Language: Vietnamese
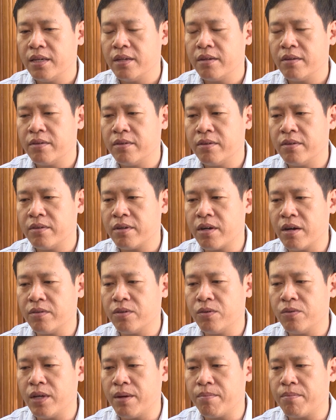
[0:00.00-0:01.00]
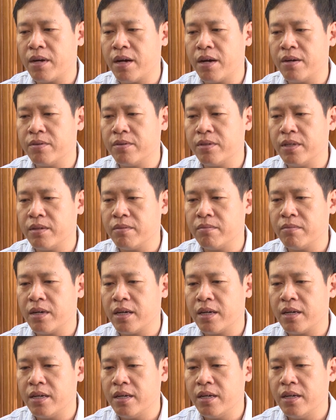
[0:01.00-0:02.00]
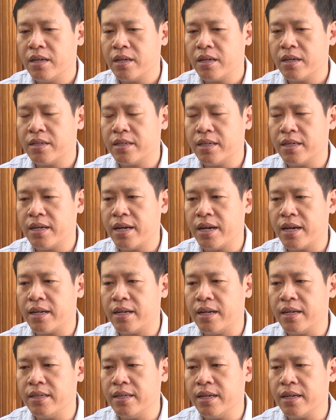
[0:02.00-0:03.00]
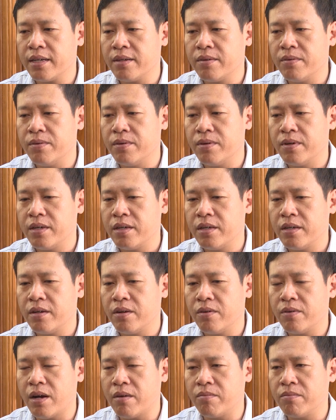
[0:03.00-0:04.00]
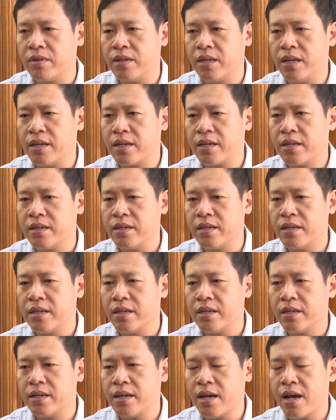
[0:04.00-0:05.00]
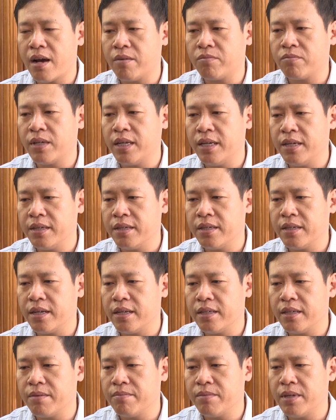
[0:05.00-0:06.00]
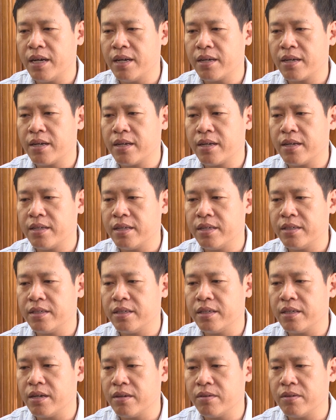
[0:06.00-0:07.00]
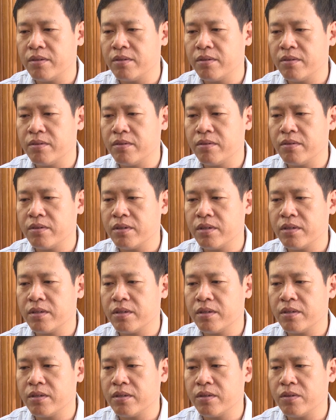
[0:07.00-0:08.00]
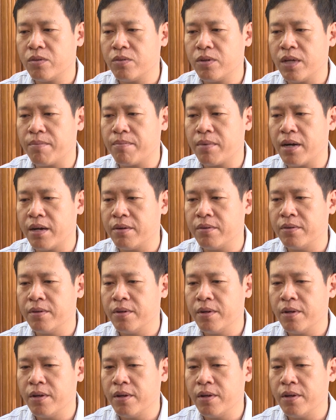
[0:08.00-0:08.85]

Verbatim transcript: nó, nó có thu nhập cao nhưng mà cái trở ngại lớn nhất của lao động đó là cái, cái học tiếng để tham gia các cái thị trường có, cái có, có thu nhập cao